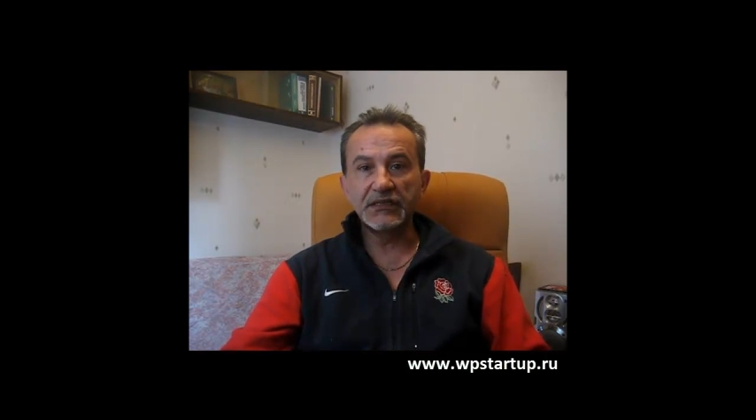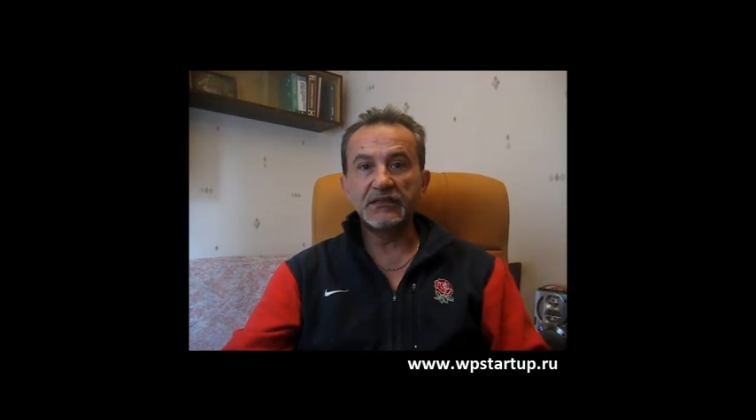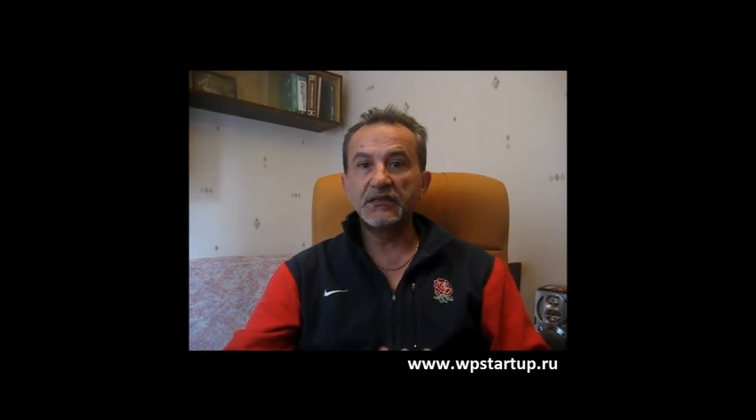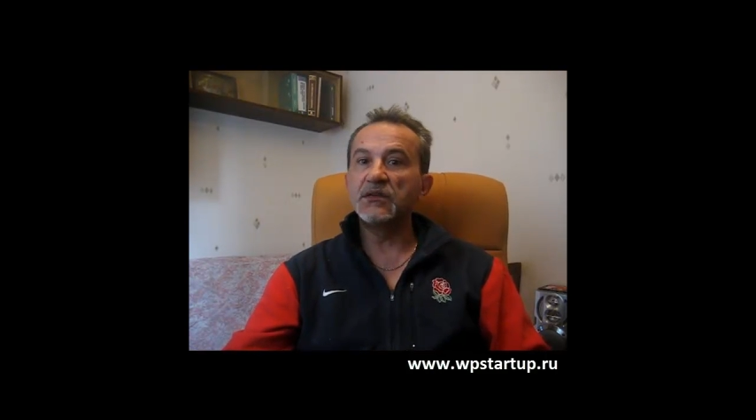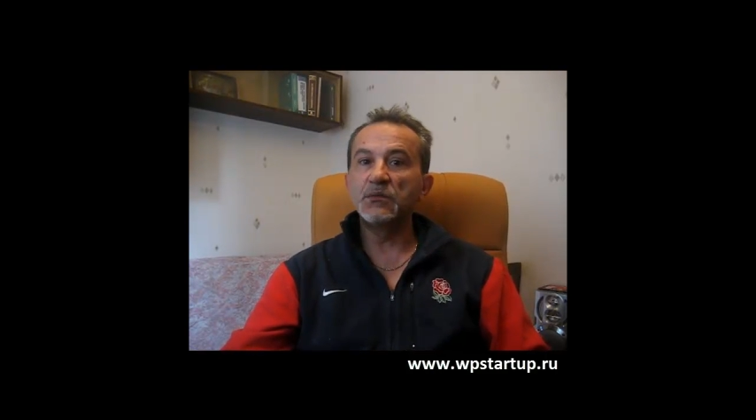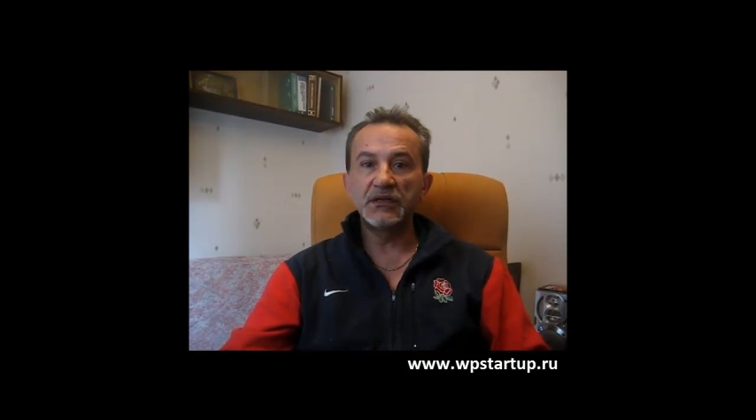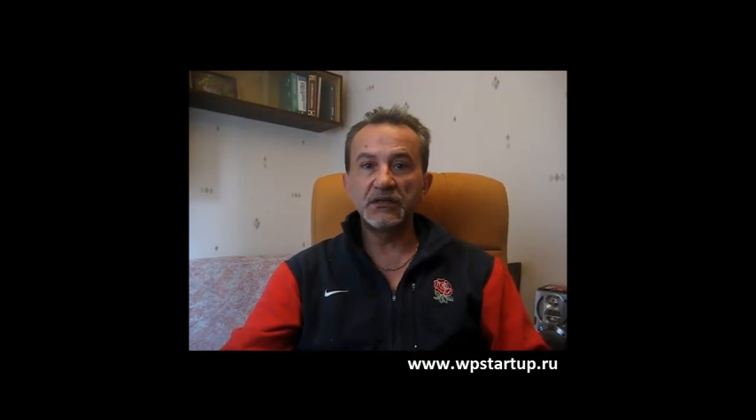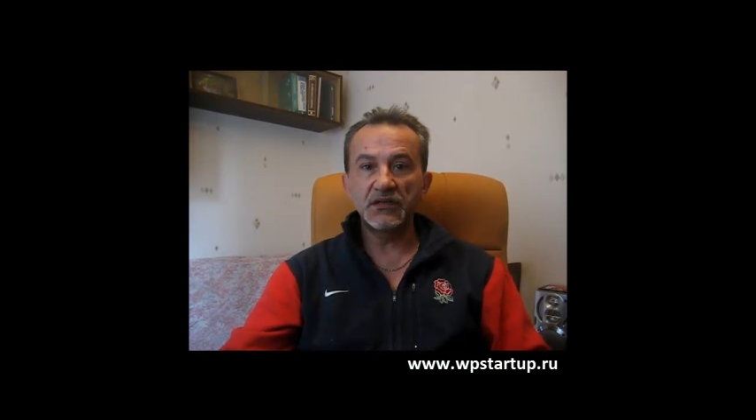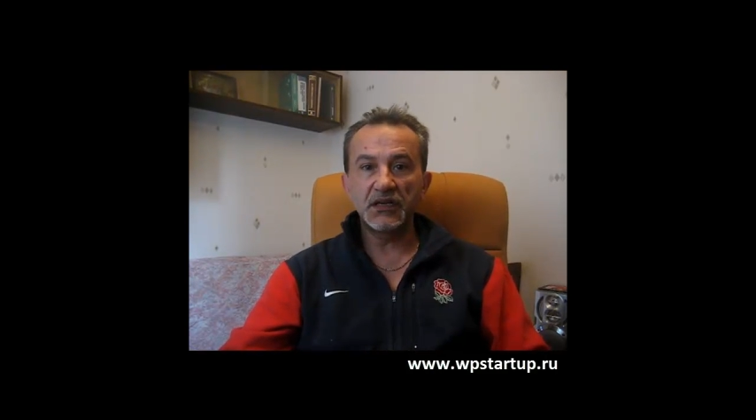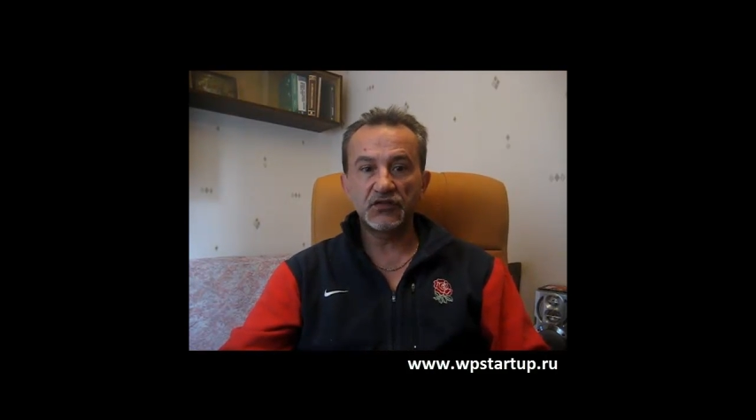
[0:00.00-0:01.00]
и
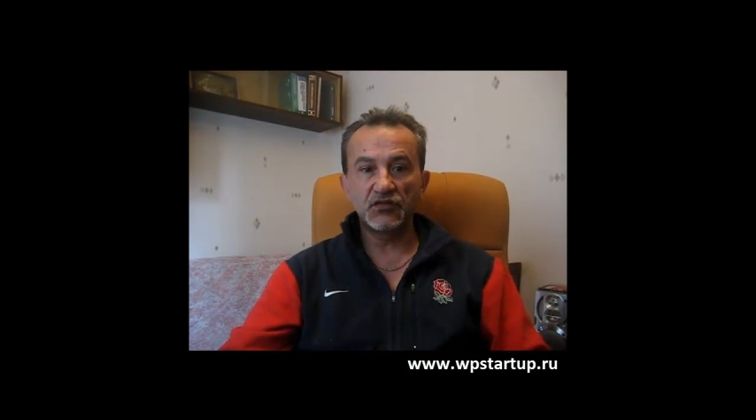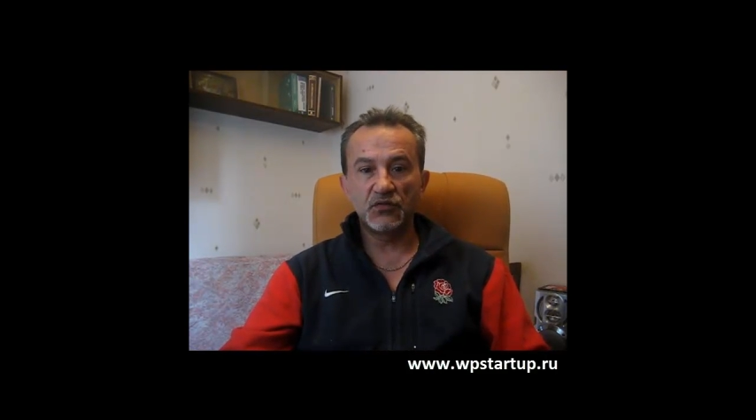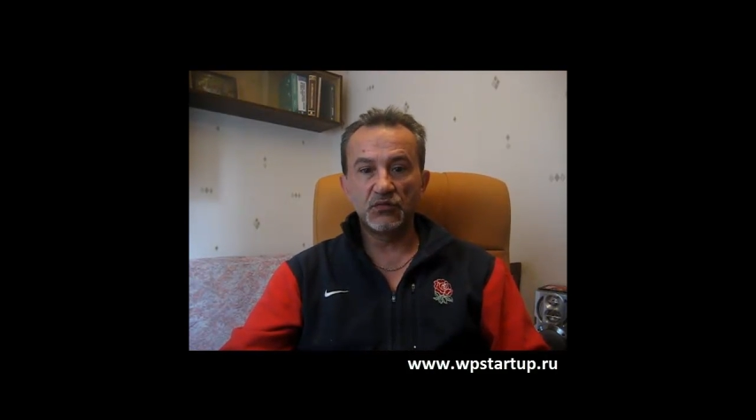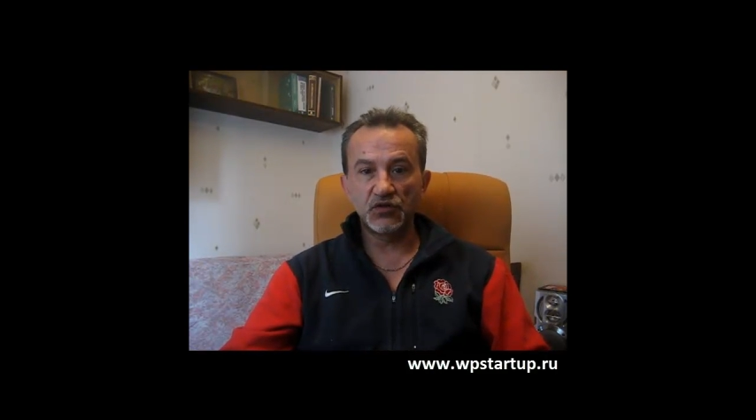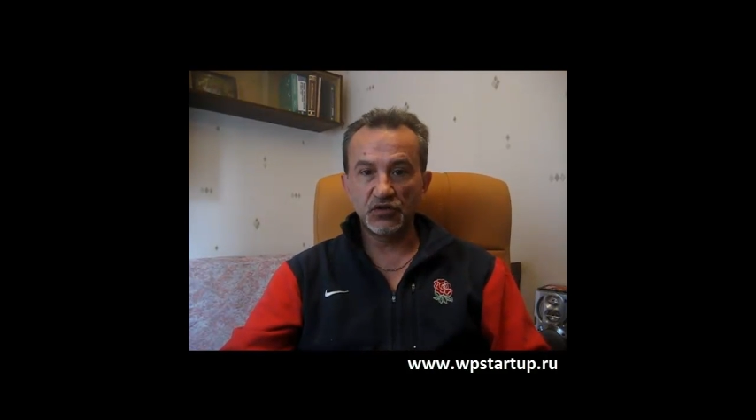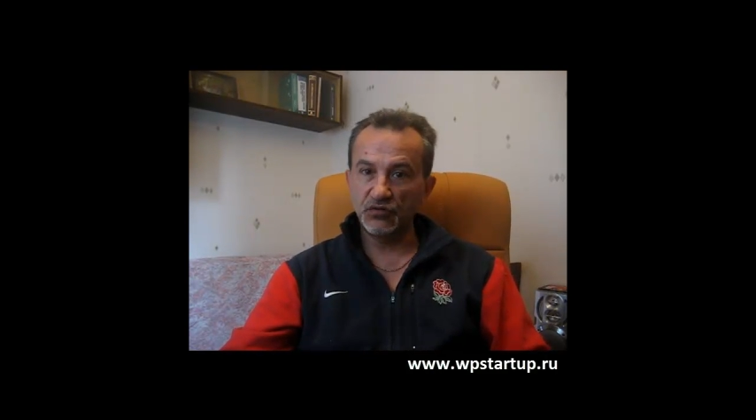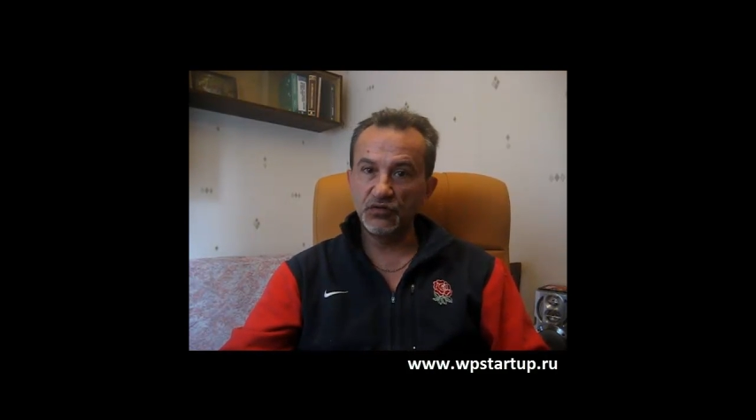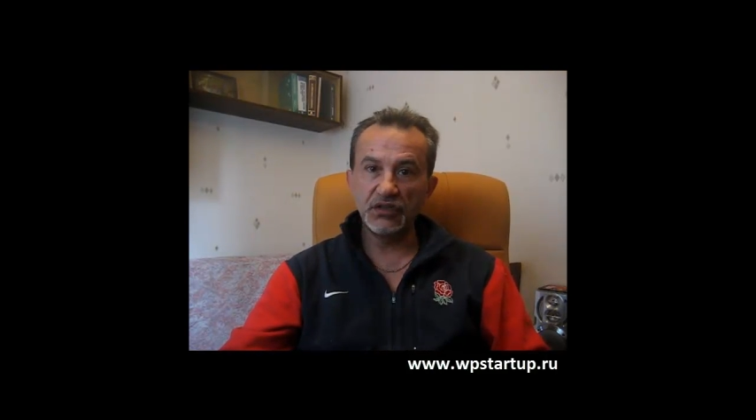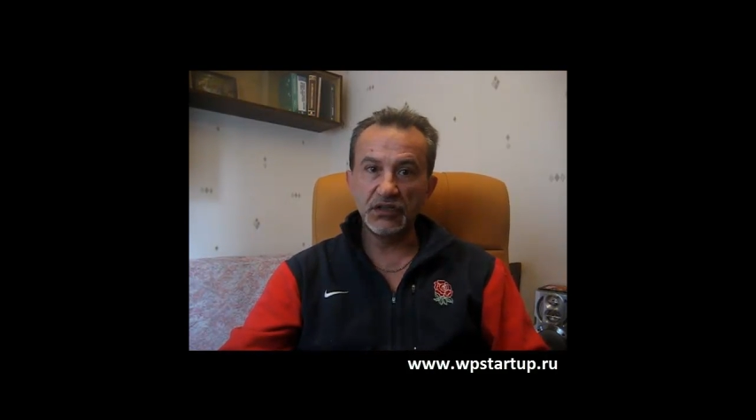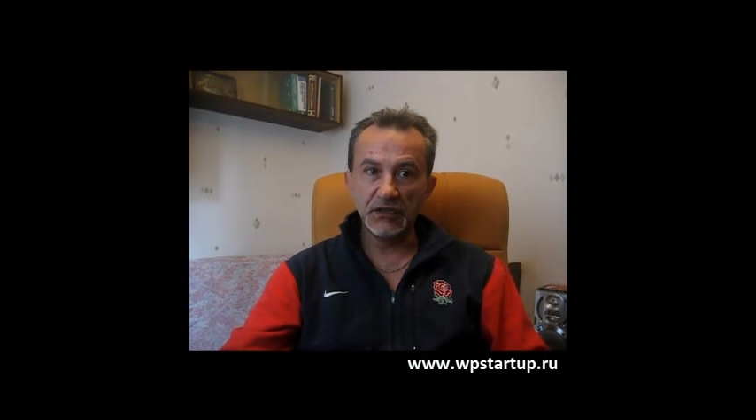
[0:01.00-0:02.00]
систематизацию может
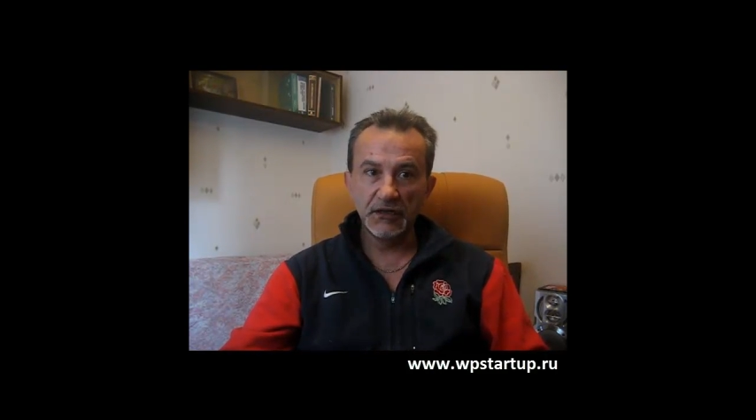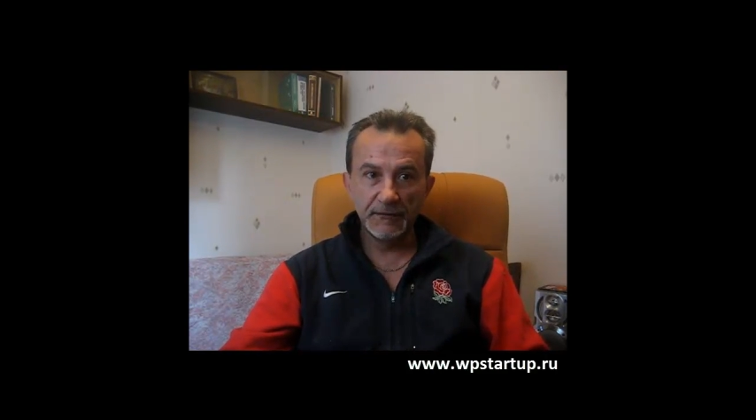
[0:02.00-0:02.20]
уйти